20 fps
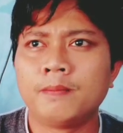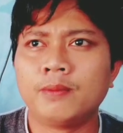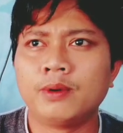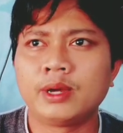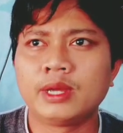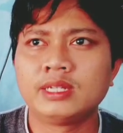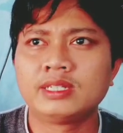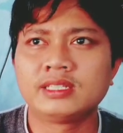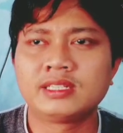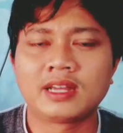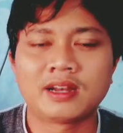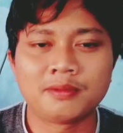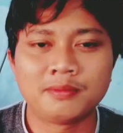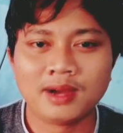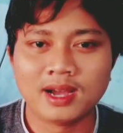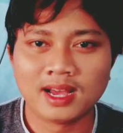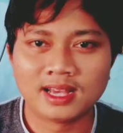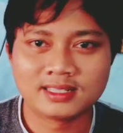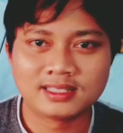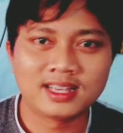mungkin
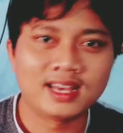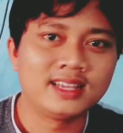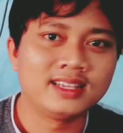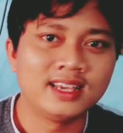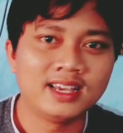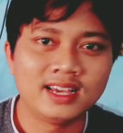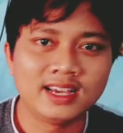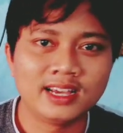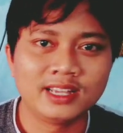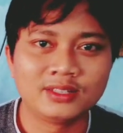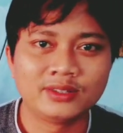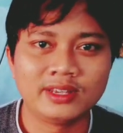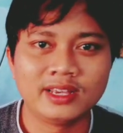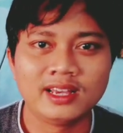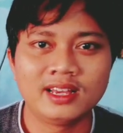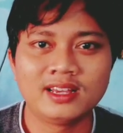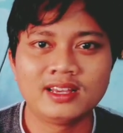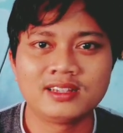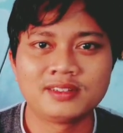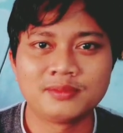secara bahasanya gitu
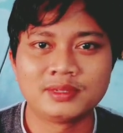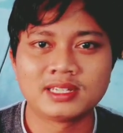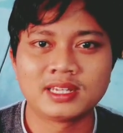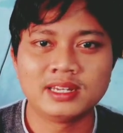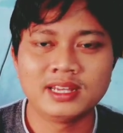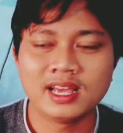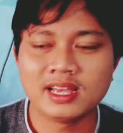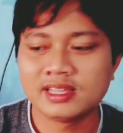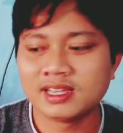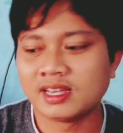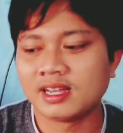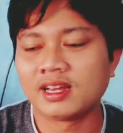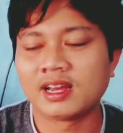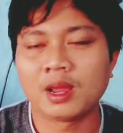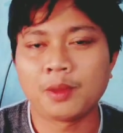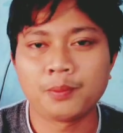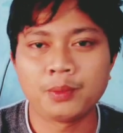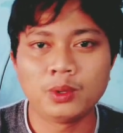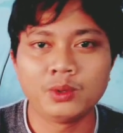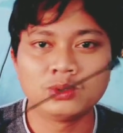ya Mas Andi hanya
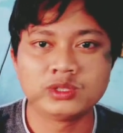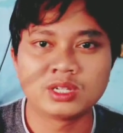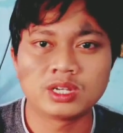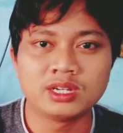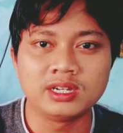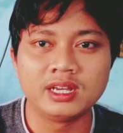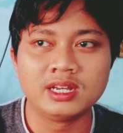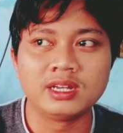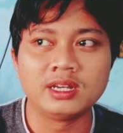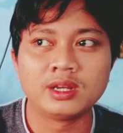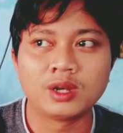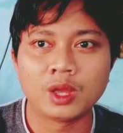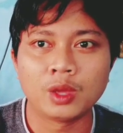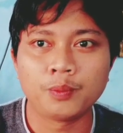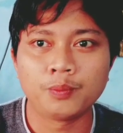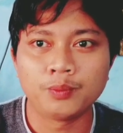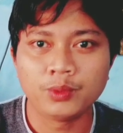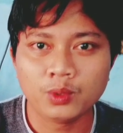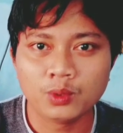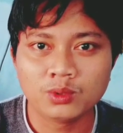nge-review sekedar
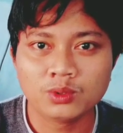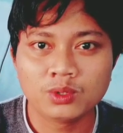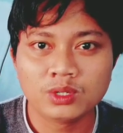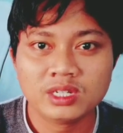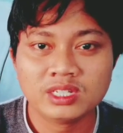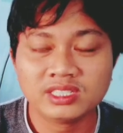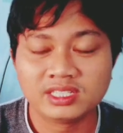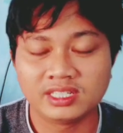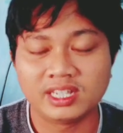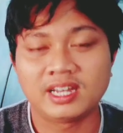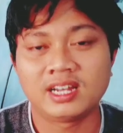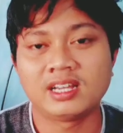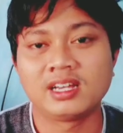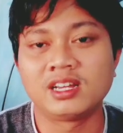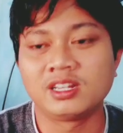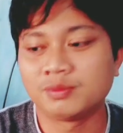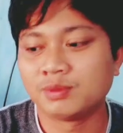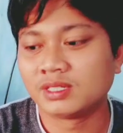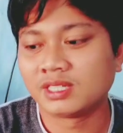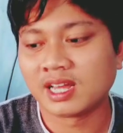nge-review secara
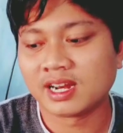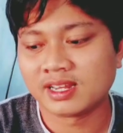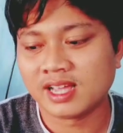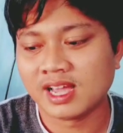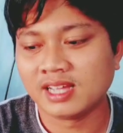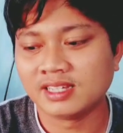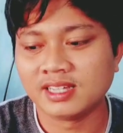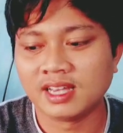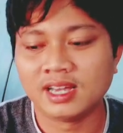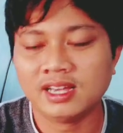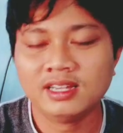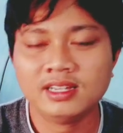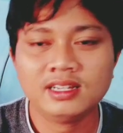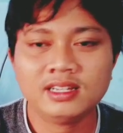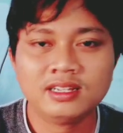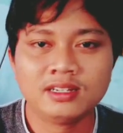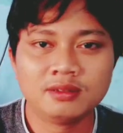garis besarnya aja